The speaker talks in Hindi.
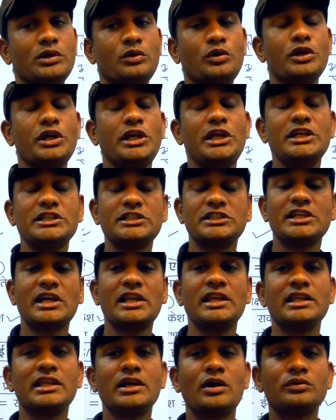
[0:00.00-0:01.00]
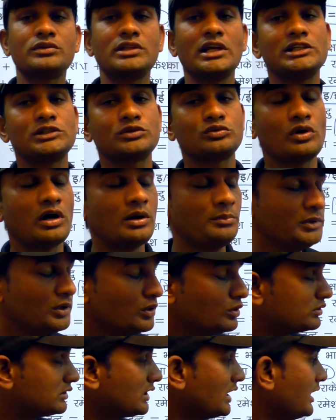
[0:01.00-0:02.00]
है और ईस यानी क्या होता है स्वामी
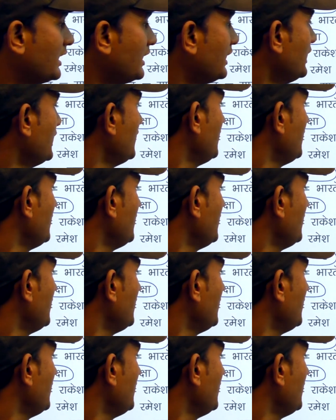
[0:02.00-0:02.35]
होता है